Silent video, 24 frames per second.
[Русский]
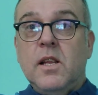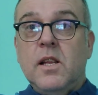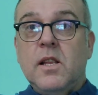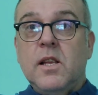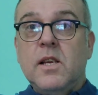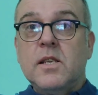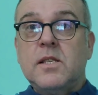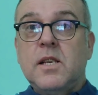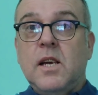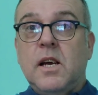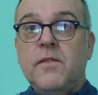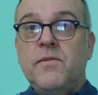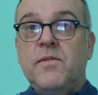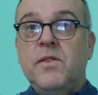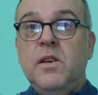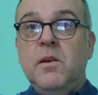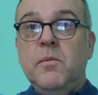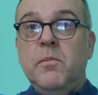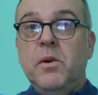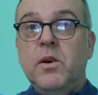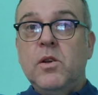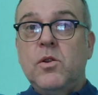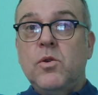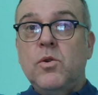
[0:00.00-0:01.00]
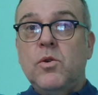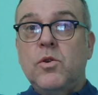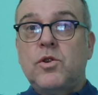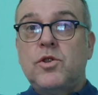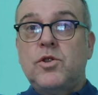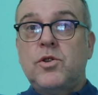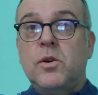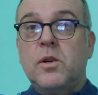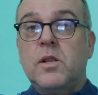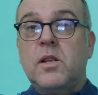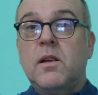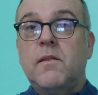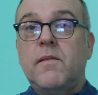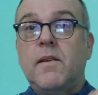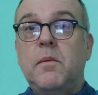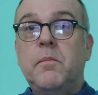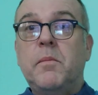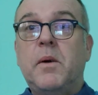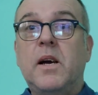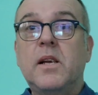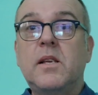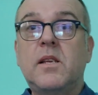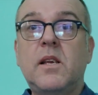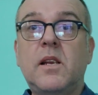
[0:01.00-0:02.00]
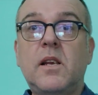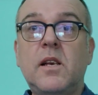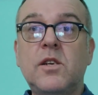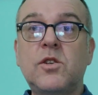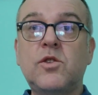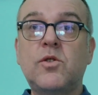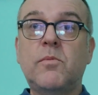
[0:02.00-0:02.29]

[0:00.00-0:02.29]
назад в немытую к чертовой матери,